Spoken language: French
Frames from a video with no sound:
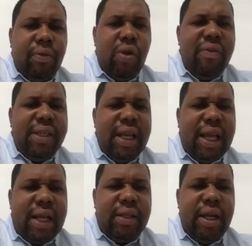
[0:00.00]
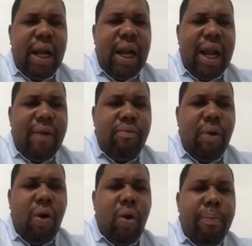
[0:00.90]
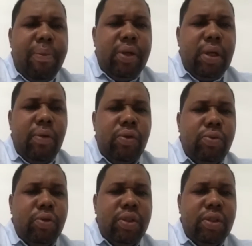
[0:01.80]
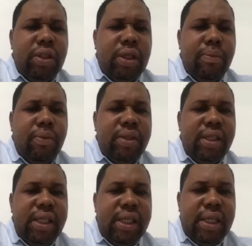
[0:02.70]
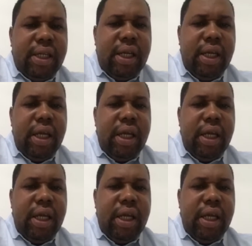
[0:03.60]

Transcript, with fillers: Le verset 4, Lave-moi complètement de, mon iniquité